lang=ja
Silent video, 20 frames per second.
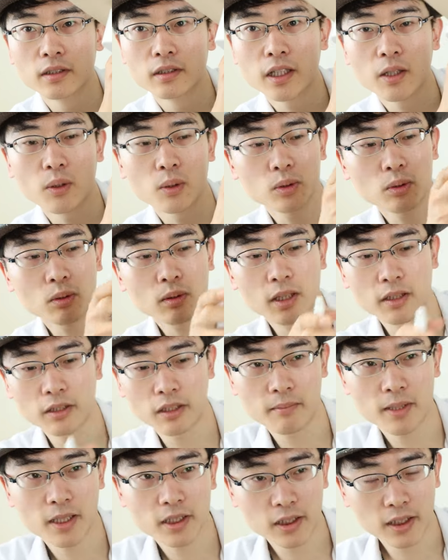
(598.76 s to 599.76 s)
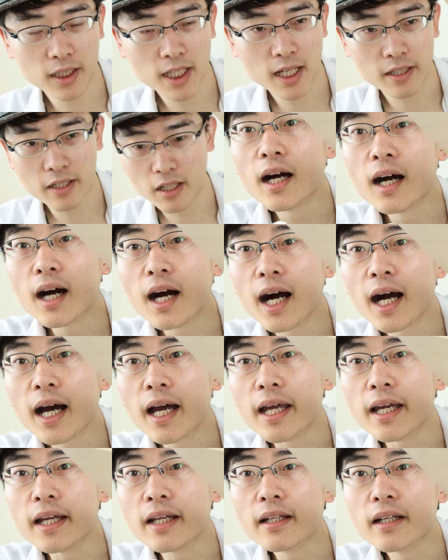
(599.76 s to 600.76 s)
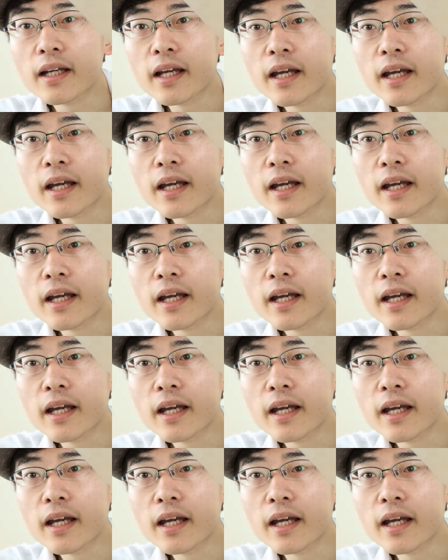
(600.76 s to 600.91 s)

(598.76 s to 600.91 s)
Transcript: で、音が出ました。はい。